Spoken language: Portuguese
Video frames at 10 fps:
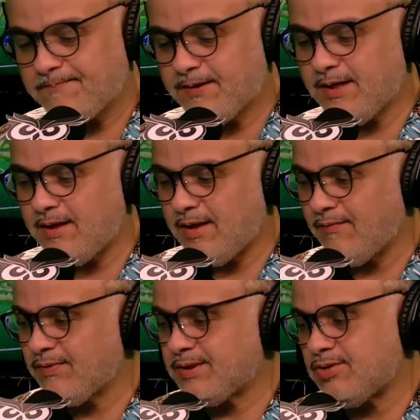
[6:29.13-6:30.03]
porque
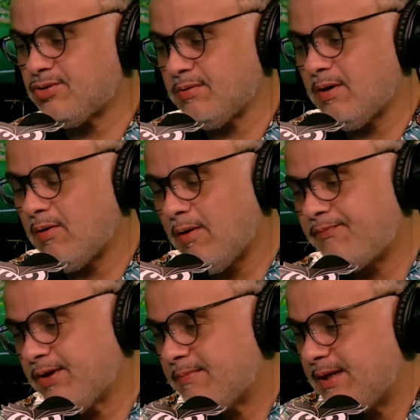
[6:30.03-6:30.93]
você,
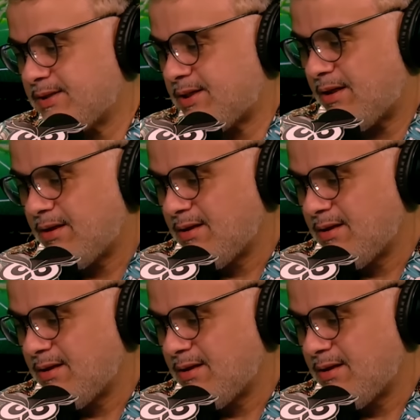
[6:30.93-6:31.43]
obviamente,